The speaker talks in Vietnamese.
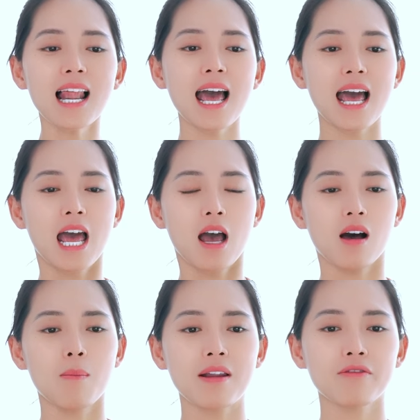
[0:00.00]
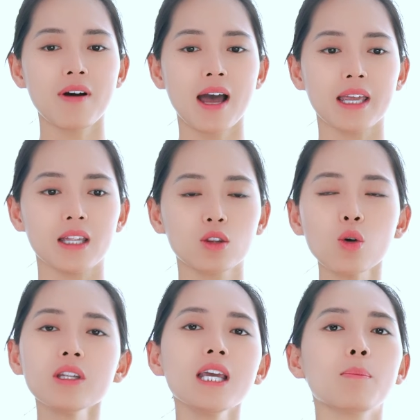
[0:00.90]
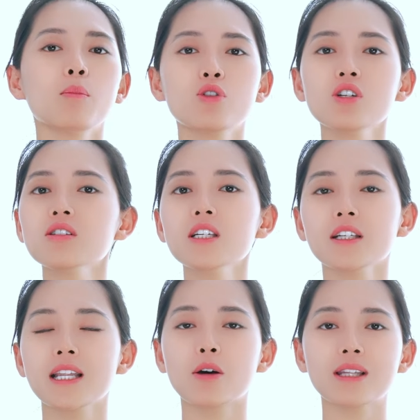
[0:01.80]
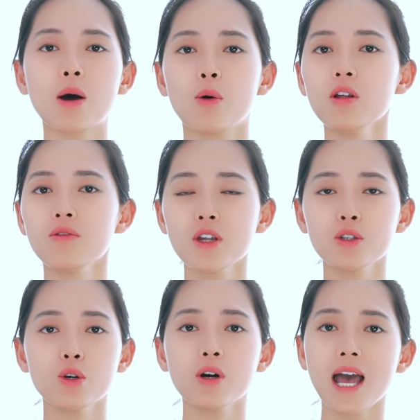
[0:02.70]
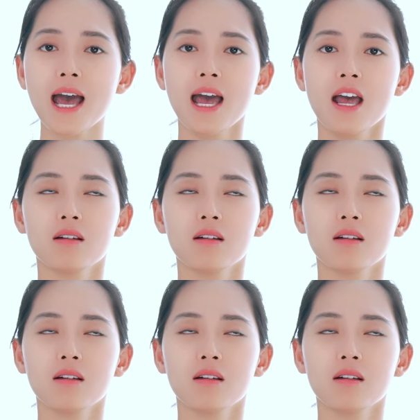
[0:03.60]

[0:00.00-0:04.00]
là bạn phải tốt nghiệp một chương trình đào tạo huấn luyện viên yoga,